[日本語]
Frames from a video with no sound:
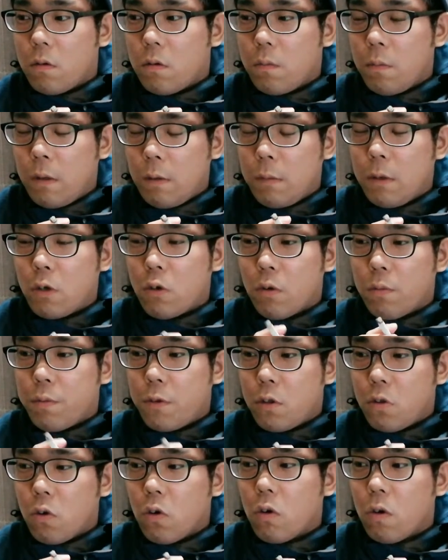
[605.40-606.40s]
耳
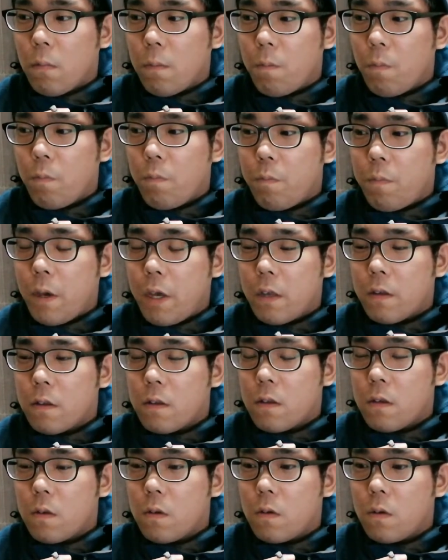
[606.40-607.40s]
コピと
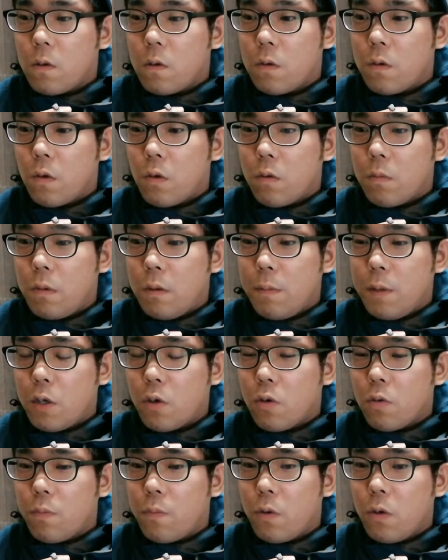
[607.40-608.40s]
ベースの耳
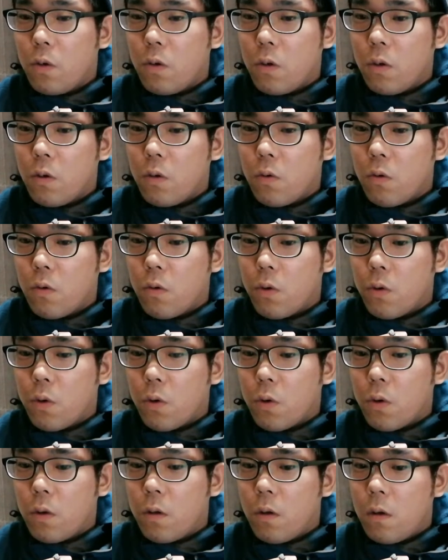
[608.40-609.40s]
コピ
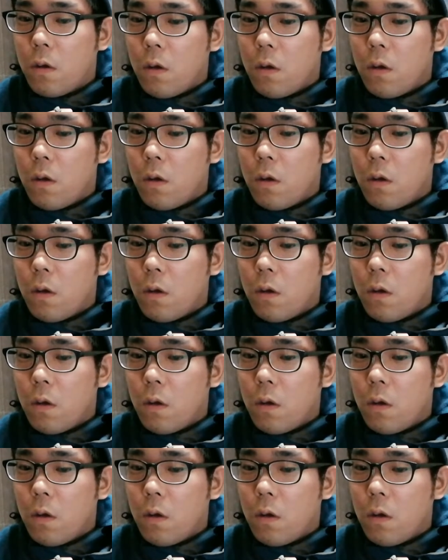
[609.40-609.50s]
を